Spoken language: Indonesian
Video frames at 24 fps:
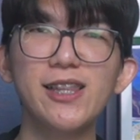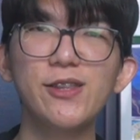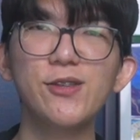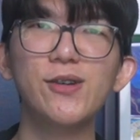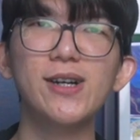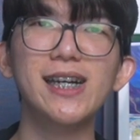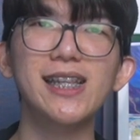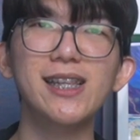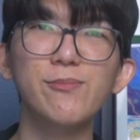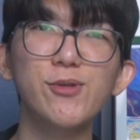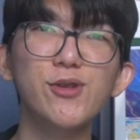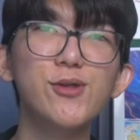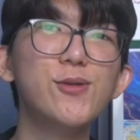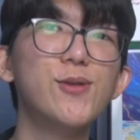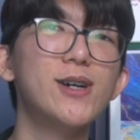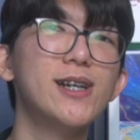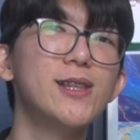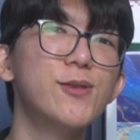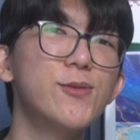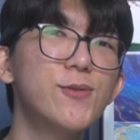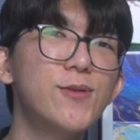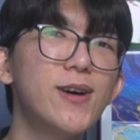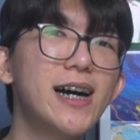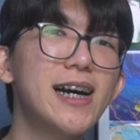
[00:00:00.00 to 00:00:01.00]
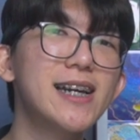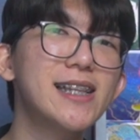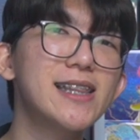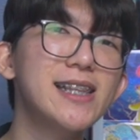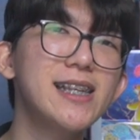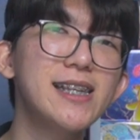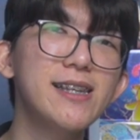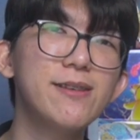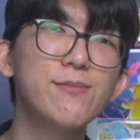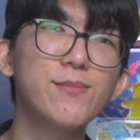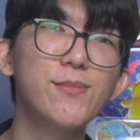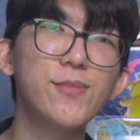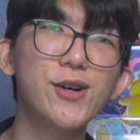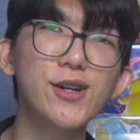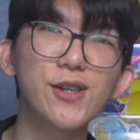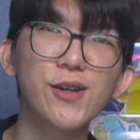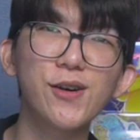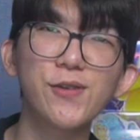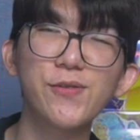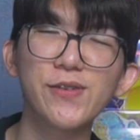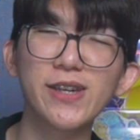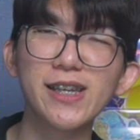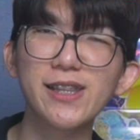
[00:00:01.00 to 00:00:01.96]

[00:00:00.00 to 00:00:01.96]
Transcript: 2022 di Mall of